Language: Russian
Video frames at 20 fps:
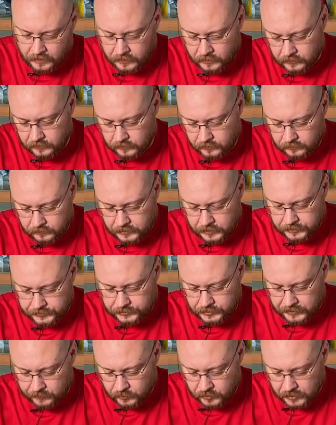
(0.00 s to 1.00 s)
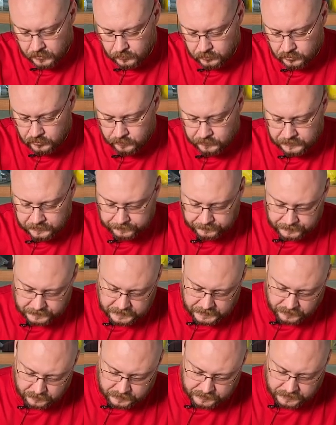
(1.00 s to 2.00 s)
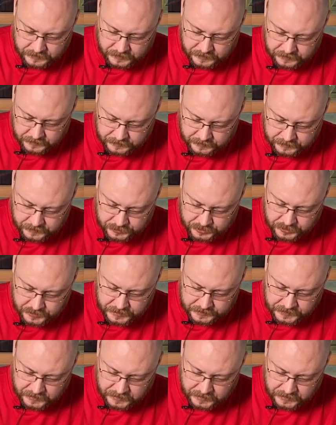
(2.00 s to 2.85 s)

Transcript: Ну, дальше кому как удобно, с какой стороны начинать